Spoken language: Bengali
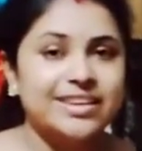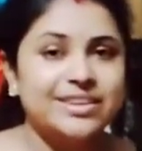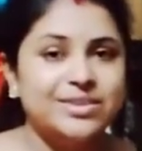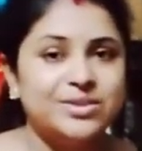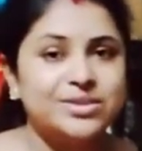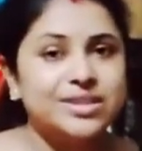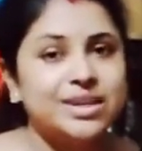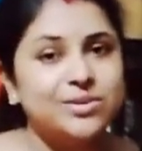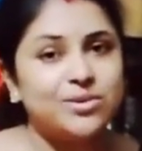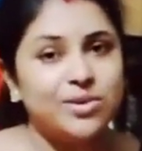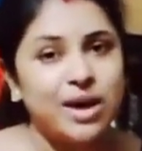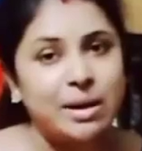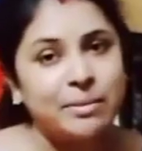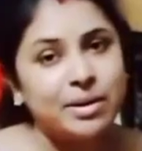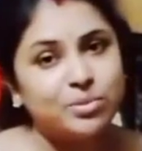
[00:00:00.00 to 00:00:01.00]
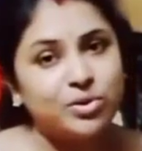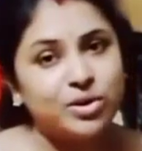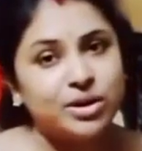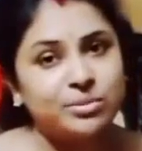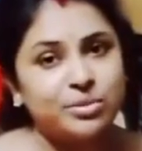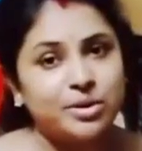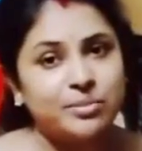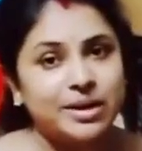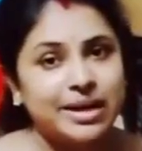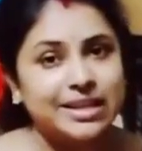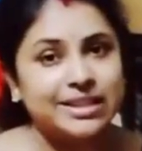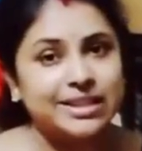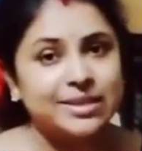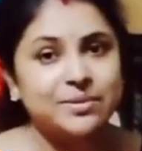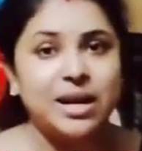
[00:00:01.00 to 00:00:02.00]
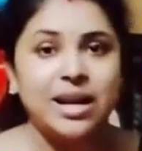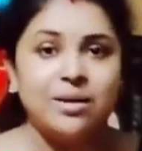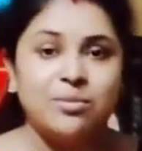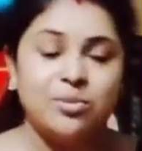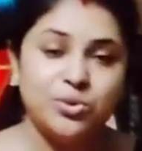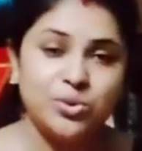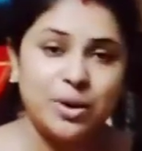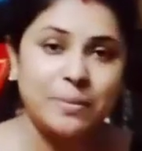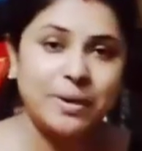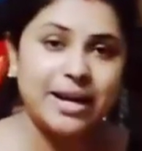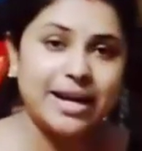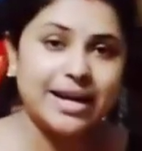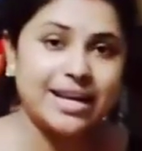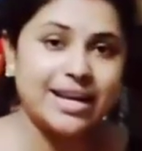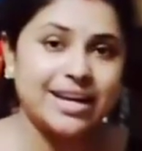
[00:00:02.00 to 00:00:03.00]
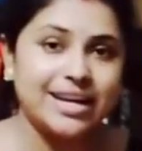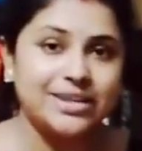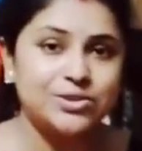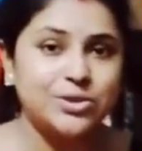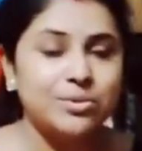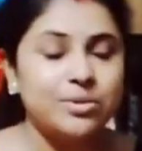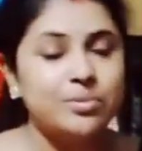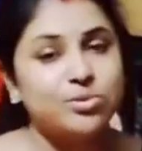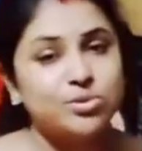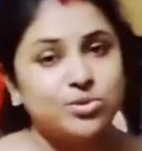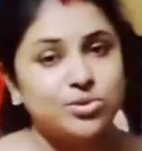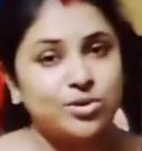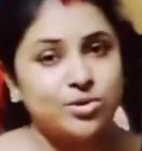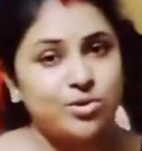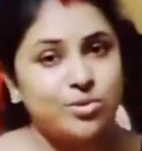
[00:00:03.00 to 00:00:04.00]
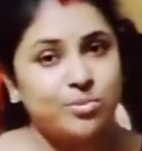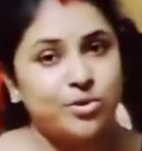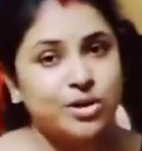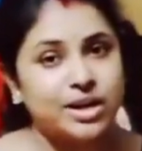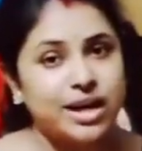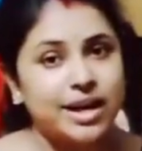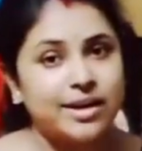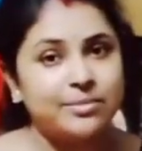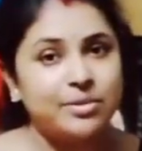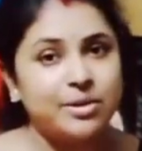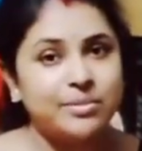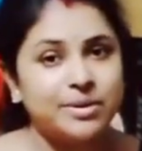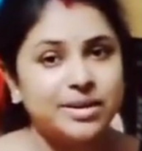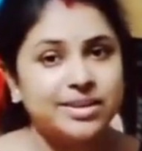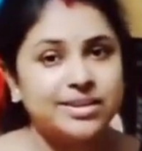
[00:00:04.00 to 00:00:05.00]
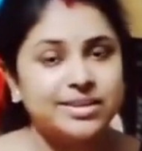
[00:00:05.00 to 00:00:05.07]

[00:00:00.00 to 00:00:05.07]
তো সেইগুলো আবার মনে পড়বে রাত্রিবেলা বুনু আবার একা একা সবাই বুনুরও খুব মন খারাপ হবে